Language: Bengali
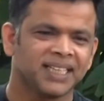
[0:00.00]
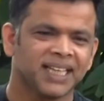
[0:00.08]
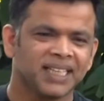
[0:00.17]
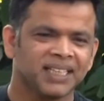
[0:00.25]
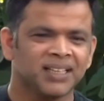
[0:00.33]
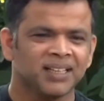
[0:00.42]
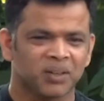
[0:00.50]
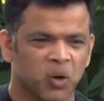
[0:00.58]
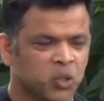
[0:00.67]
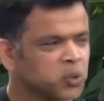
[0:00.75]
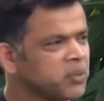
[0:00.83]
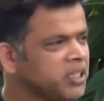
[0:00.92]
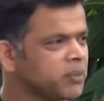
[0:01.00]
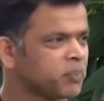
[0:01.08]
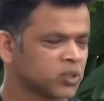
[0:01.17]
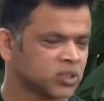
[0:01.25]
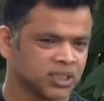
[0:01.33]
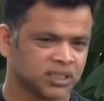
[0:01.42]
এটা না অটোমেটিক
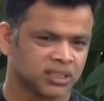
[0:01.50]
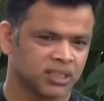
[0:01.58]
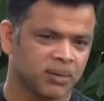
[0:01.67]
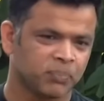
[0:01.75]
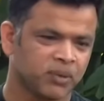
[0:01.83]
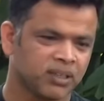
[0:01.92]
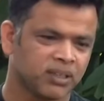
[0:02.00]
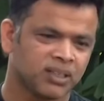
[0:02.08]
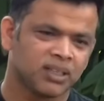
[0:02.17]
প্রসেস আপনার